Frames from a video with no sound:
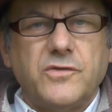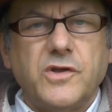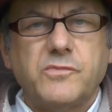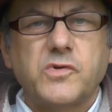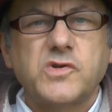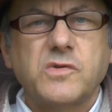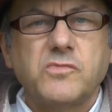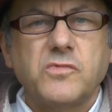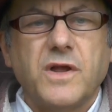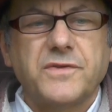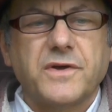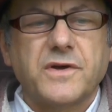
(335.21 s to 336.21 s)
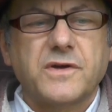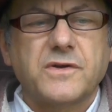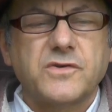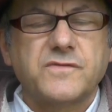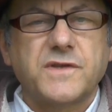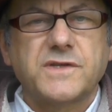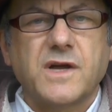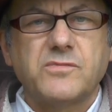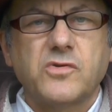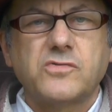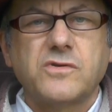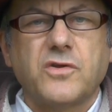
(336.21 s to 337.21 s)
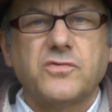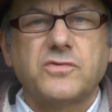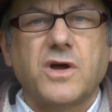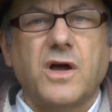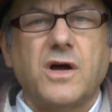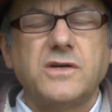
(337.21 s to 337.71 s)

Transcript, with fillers: No i po siedmiu latach szwedzka prokuratura